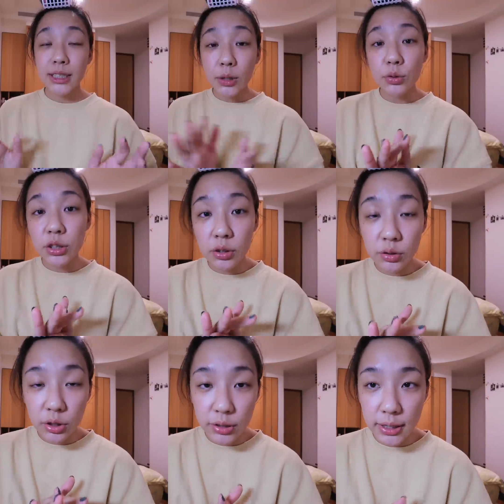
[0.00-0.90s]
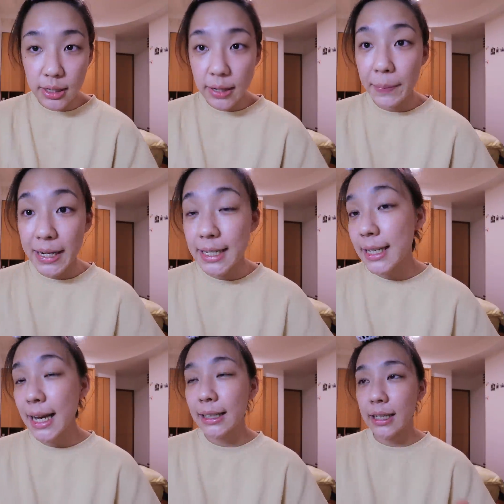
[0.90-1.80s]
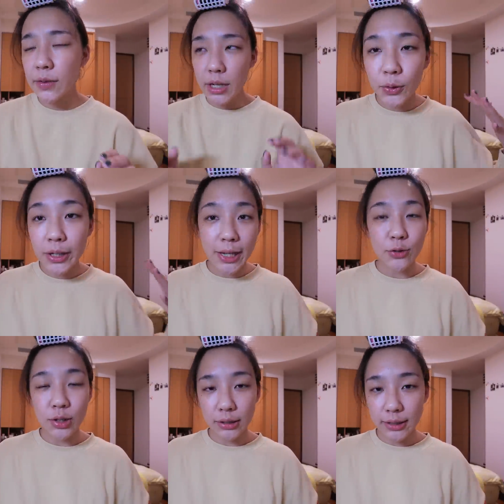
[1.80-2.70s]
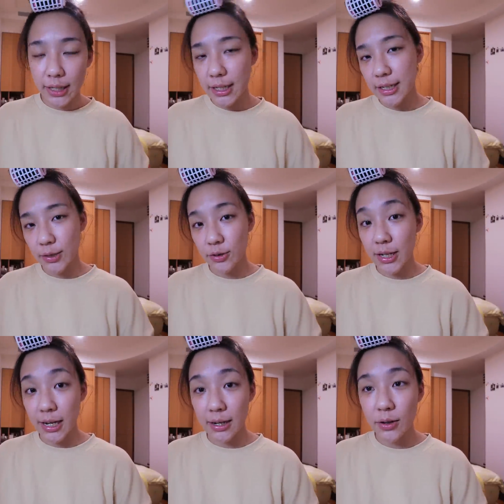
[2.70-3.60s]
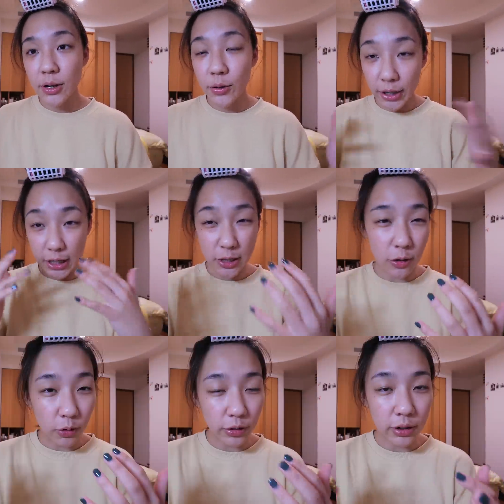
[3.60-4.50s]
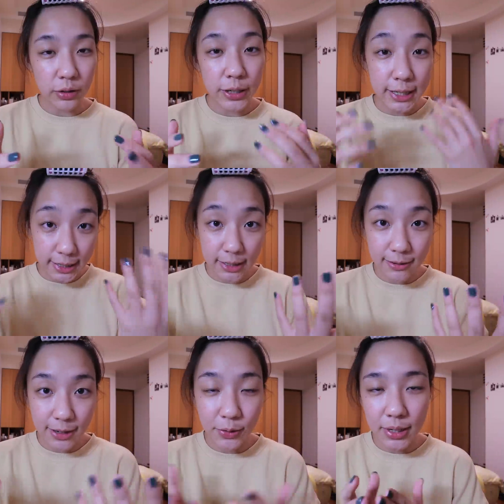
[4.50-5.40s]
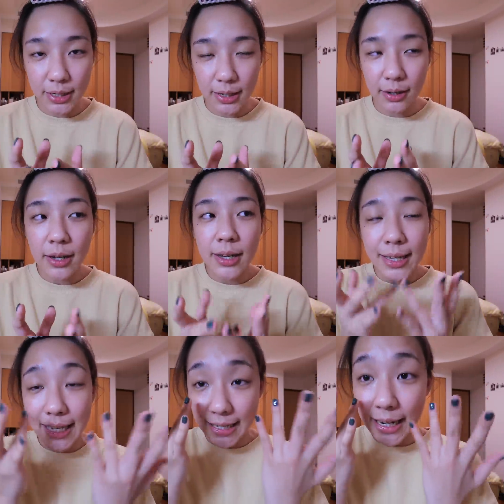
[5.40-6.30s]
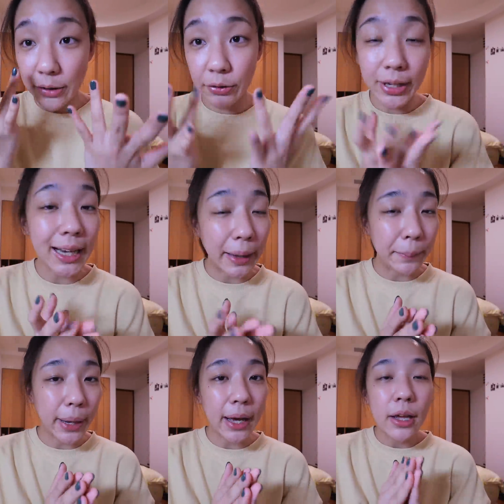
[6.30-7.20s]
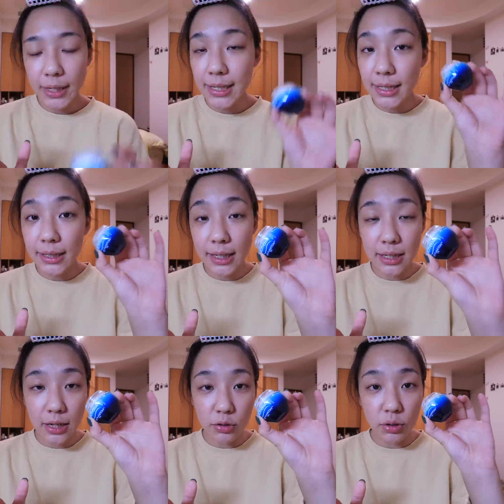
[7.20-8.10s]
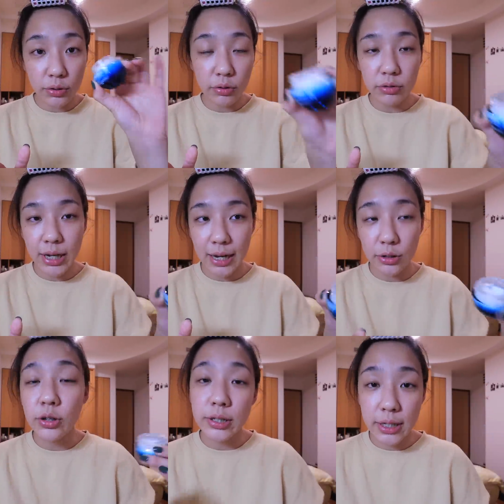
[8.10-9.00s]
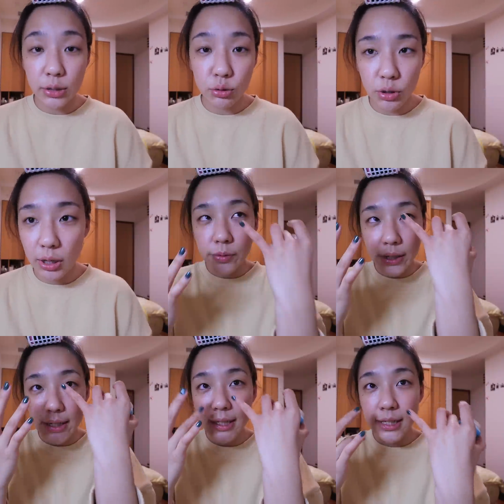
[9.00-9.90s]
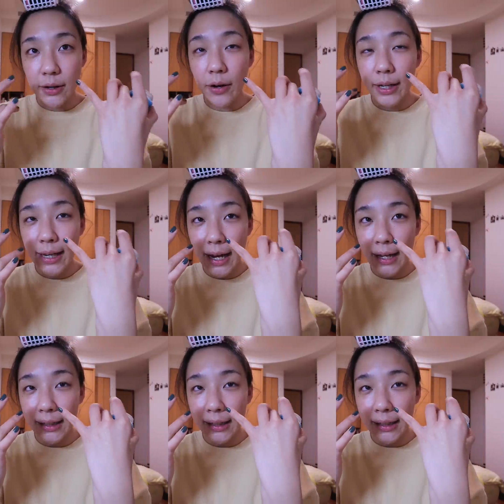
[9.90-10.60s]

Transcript: 加上我试用之后，其实还蛮惊讶的，因为对眼霜的印象就是它会很油，然后会很滋润。因为你知道眼下容易干嘛，但这个低脂眼霜用起来就很清爽，我很喜欢它，